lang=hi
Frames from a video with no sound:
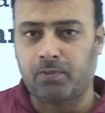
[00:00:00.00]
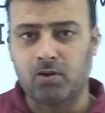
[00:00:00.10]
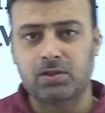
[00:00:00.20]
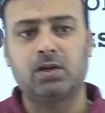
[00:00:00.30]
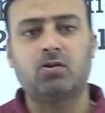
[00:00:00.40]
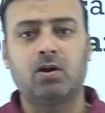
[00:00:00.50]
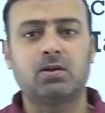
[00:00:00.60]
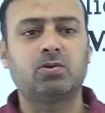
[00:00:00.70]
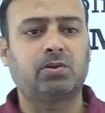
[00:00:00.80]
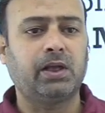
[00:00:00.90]
प्रॉस एंड
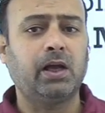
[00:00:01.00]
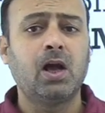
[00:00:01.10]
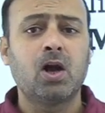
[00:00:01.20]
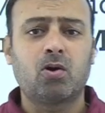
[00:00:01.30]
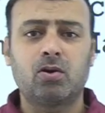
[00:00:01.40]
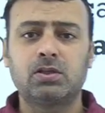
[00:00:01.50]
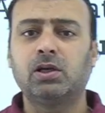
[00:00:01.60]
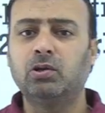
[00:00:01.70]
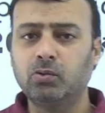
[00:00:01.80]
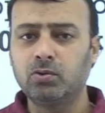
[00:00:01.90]
कॉन्स होते हैं कौन से
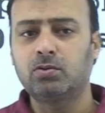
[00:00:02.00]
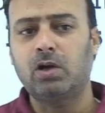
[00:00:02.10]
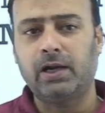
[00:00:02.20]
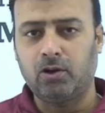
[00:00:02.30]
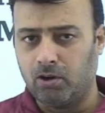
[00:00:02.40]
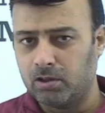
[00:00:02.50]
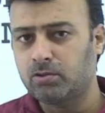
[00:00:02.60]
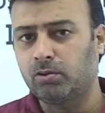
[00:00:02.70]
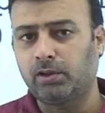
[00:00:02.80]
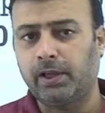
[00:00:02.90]
डूज एंड डोंट्स
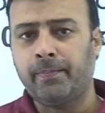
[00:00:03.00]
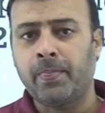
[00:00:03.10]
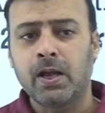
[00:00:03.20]
होते हैं